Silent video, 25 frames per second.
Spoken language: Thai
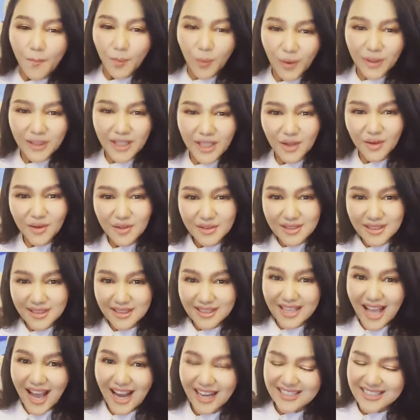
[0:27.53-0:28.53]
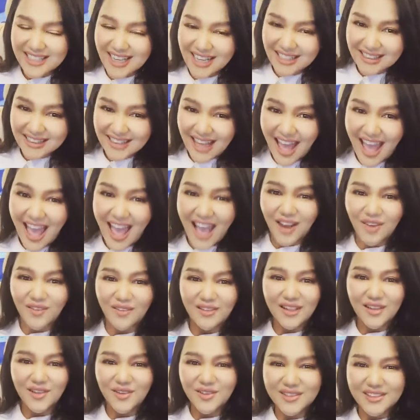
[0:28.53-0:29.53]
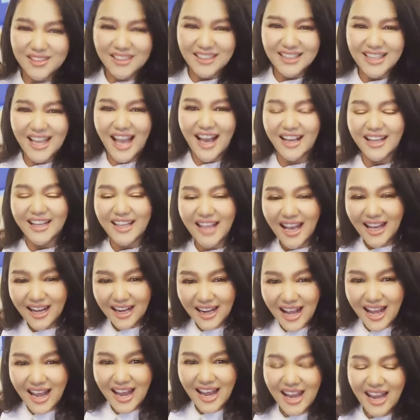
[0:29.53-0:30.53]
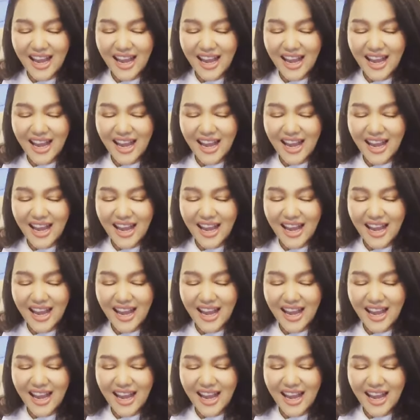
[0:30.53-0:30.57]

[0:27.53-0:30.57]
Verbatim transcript: วันนี้รู้สึกอยากใจแตก วันนี้รู้สึกอยากเกเร